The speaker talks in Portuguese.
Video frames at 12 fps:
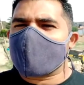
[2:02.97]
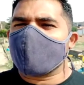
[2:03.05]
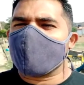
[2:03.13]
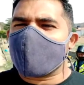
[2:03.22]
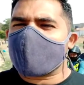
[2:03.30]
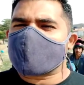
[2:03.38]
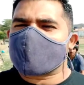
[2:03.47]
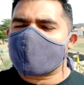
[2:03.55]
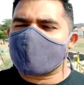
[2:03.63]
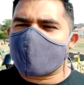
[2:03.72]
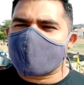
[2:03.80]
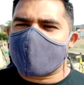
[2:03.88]
que façam
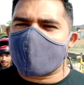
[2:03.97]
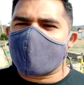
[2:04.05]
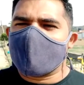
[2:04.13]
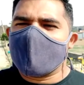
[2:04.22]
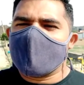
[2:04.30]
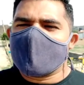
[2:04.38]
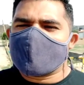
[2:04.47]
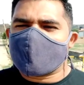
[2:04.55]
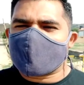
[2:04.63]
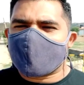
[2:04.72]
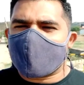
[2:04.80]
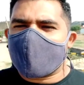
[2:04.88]
essa matéria se
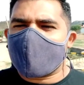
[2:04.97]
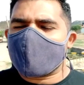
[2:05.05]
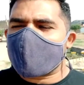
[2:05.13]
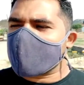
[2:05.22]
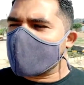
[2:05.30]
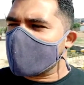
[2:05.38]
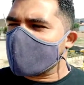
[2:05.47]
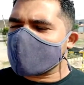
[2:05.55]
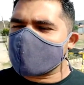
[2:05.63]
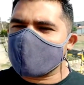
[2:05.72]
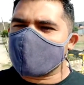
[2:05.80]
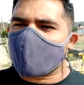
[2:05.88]
espalhar para que
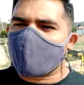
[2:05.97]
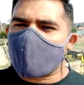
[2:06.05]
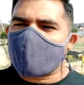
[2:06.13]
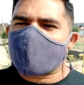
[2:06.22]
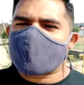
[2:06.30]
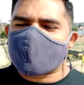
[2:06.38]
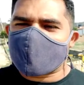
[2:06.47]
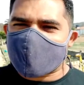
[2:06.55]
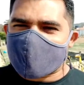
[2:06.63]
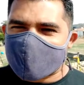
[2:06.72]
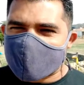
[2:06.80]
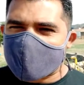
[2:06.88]
esse problema
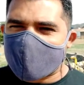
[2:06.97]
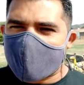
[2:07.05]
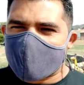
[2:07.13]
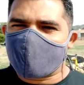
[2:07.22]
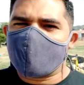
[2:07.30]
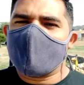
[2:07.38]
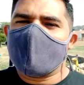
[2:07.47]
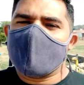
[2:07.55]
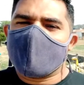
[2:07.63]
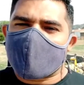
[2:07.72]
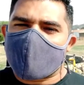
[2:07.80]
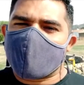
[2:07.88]
seja sanado
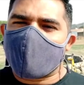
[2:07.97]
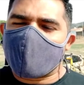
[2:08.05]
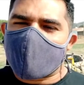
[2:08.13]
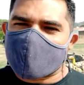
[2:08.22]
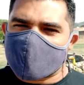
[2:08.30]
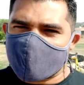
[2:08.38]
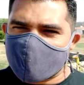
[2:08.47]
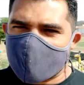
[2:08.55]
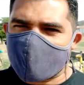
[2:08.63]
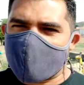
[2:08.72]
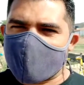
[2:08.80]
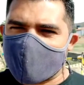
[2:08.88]
para a população
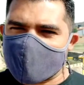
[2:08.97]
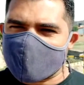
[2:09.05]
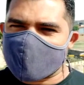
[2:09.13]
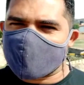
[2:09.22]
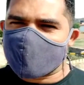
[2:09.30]
salgueirense.